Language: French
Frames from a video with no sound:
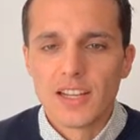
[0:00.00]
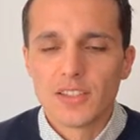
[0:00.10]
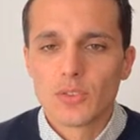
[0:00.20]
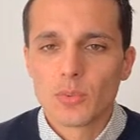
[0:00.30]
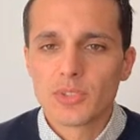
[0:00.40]

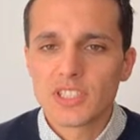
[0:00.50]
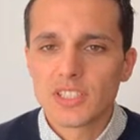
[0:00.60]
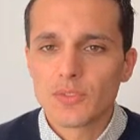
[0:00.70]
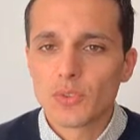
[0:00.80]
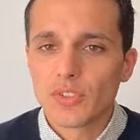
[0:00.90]
Les
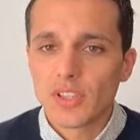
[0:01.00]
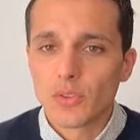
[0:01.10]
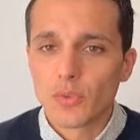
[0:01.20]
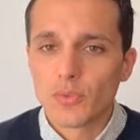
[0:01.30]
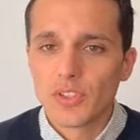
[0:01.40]
objectifs de
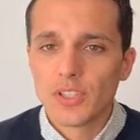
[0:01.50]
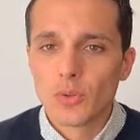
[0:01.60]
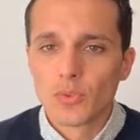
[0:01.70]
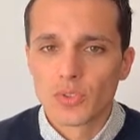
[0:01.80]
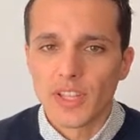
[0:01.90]
cette
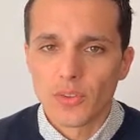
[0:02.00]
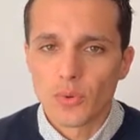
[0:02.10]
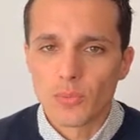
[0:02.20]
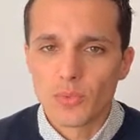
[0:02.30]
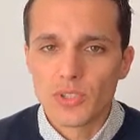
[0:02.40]
vidéo vont
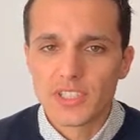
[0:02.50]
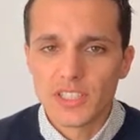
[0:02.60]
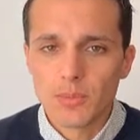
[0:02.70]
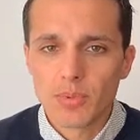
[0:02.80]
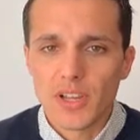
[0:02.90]
être
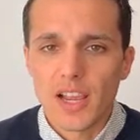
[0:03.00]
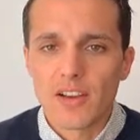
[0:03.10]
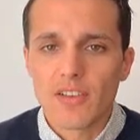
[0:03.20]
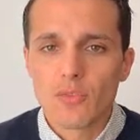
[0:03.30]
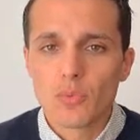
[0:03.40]
multiples,
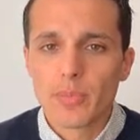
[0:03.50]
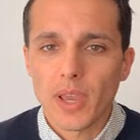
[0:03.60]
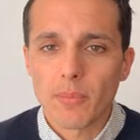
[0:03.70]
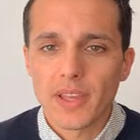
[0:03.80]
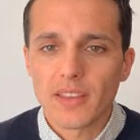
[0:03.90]
elle va vous
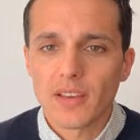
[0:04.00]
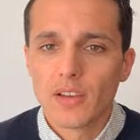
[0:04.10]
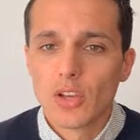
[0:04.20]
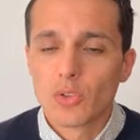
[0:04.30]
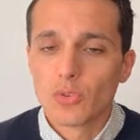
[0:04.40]
permettre
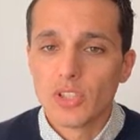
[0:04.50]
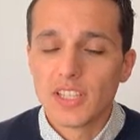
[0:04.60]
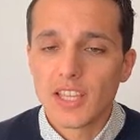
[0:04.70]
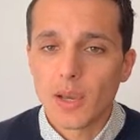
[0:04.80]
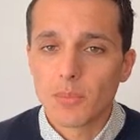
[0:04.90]
de
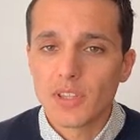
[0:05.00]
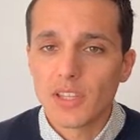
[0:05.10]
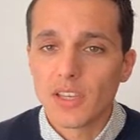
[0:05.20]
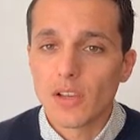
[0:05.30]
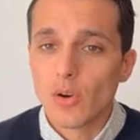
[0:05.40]

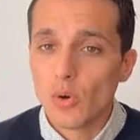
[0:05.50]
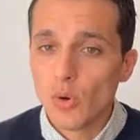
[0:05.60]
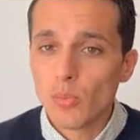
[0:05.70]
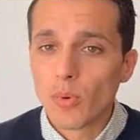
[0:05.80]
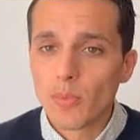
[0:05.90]
déterminer
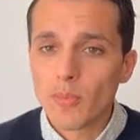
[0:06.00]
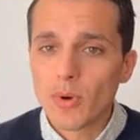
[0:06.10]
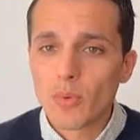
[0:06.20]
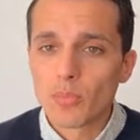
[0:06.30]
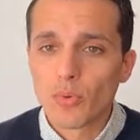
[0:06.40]
le bon
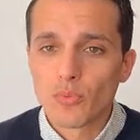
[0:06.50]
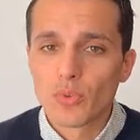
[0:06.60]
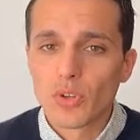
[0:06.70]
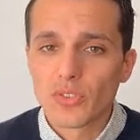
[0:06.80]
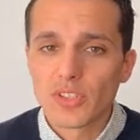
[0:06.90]
moment pour
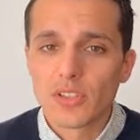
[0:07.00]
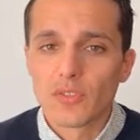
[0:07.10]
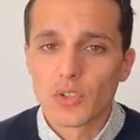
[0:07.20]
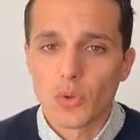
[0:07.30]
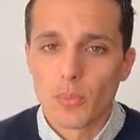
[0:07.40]
vous lancer dans
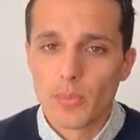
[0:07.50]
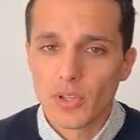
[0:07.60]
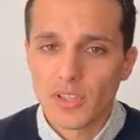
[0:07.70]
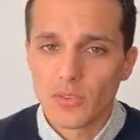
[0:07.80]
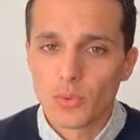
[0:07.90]
votre
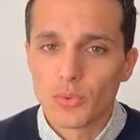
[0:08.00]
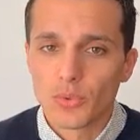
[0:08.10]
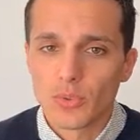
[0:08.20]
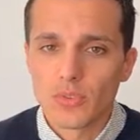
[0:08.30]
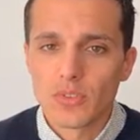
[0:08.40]
bonne
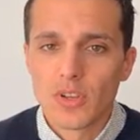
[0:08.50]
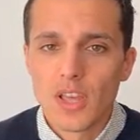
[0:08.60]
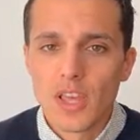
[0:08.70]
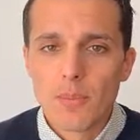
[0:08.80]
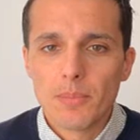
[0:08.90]
résolution,
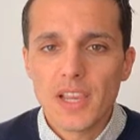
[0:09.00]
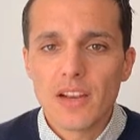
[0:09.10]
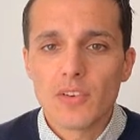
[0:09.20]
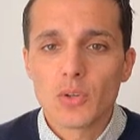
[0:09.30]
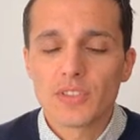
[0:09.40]
mais
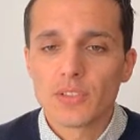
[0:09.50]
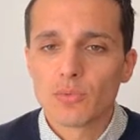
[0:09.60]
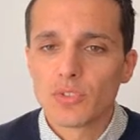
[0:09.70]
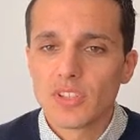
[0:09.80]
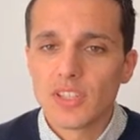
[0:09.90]
elle va aussi
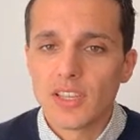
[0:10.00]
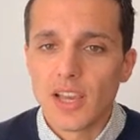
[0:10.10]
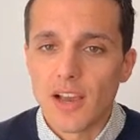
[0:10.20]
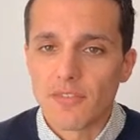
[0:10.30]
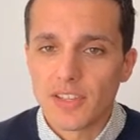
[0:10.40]
vous
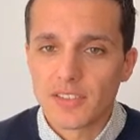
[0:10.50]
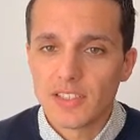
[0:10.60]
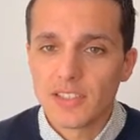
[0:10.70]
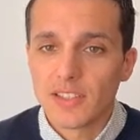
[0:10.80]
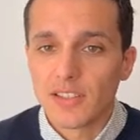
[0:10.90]
aider à
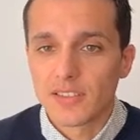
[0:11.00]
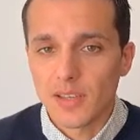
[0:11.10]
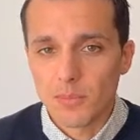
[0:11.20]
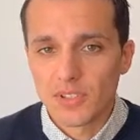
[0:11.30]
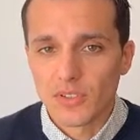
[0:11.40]
faciliter
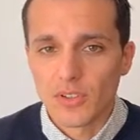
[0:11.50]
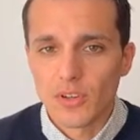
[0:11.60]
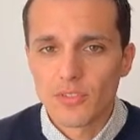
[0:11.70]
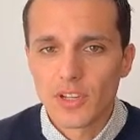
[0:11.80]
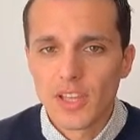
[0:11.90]
sa mise en
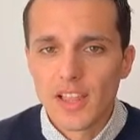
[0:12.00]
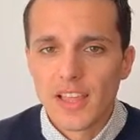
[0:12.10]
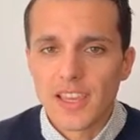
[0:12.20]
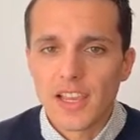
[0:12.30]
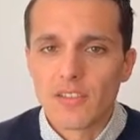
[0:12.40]
œuvre
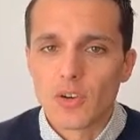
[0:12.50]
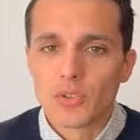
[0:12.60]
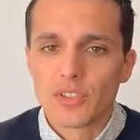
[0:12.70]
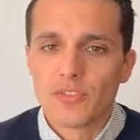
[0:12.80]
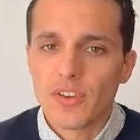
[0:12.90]
et elle va
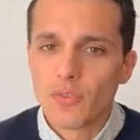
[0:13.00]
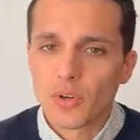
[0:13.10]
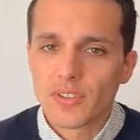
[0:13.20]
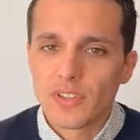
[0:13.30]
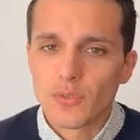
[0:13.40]
aussi
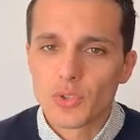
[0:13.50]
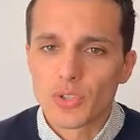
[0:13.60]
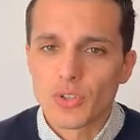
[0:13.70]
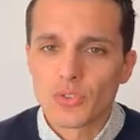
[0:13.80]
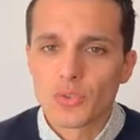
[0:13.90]
favoriser vos
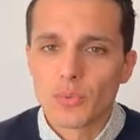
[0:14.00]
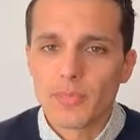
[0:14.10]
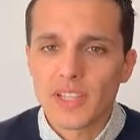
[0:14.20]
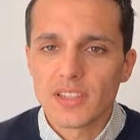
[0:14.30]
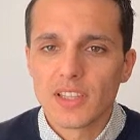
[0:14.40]
chances de
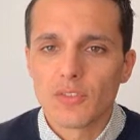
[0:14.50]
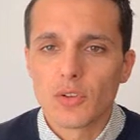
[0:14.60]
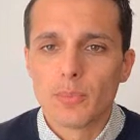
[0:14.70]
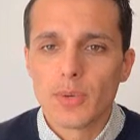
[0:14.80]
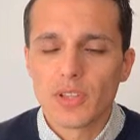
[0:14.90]
maintenir
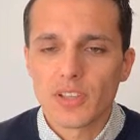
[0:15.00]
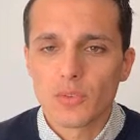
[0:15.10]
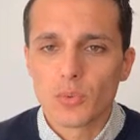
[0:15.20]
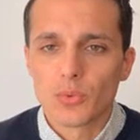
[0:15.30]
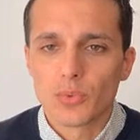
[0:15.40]
votre bonne
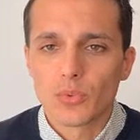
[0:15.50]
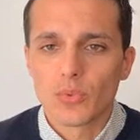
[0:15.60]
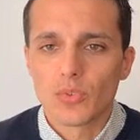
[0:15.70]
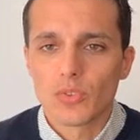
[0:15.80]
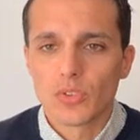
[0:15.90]
résolution
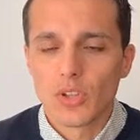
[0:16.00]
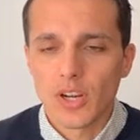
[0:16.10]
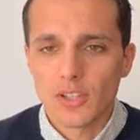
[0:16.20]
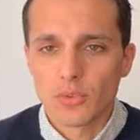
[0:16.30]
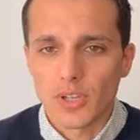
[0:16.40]
dans
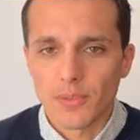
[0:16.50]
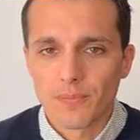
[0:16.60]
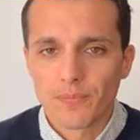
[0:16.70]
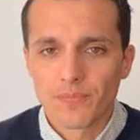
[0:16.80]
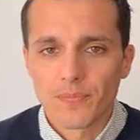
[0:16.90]
la durée.
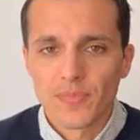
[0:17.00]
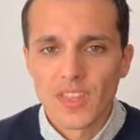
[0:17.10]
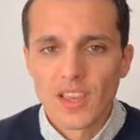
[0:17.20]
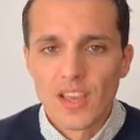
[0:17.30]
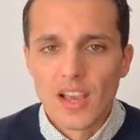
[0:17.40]

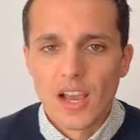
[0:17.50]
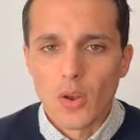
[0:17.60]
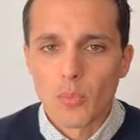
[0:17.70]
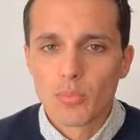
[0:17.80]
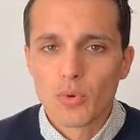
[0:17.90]

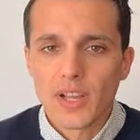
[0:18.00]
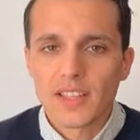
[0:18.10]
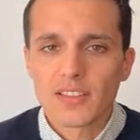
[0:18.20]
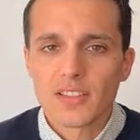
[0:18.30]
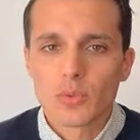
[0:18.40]
pour
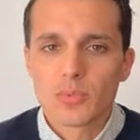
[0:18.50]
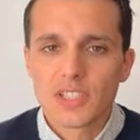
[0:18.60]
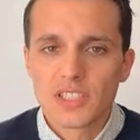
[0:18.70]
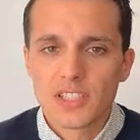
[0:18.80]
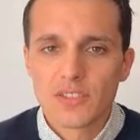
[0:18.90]
atteindre cet
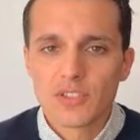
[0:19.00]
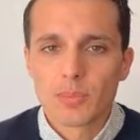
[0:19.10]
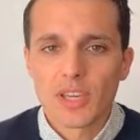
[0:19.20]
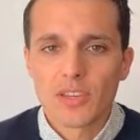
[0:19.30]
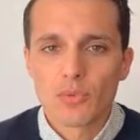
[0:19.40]
objectif, j'ai
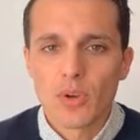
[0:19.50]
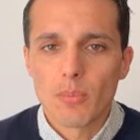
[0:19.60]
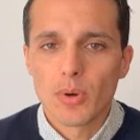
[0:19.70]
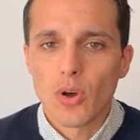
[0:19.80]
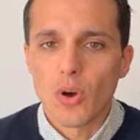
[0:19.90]
prévu
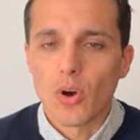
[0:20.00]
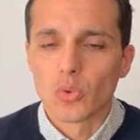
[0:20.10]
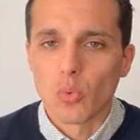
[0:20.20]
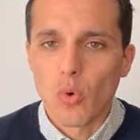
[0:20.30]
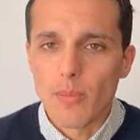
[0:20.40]
un plan
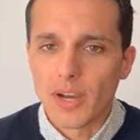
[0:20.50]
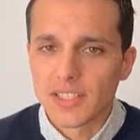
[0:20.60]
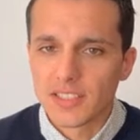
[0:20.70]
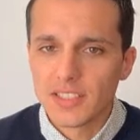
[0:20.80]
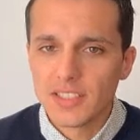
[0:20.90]
en trois
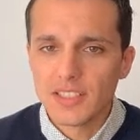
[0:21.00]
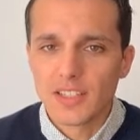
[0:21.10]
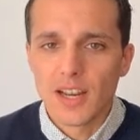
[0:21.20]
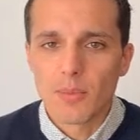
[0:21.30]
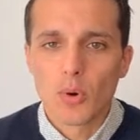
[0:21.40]
parties.
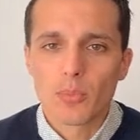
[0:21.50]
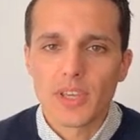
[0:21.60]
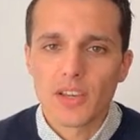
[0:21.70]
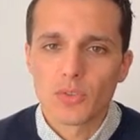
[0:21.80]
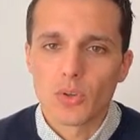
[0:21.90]
La
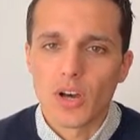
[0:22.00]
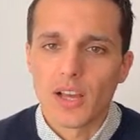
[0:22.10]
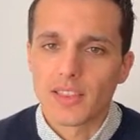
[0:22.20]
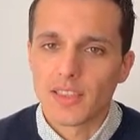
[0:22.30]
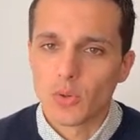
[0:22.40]
première
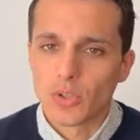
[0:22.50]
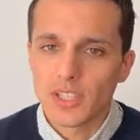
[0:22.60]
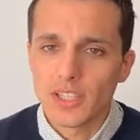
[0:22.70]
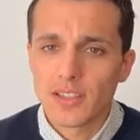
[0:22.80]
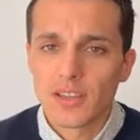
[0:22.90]
sera
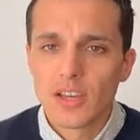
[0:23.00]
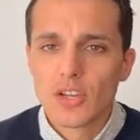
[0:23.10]
théorique.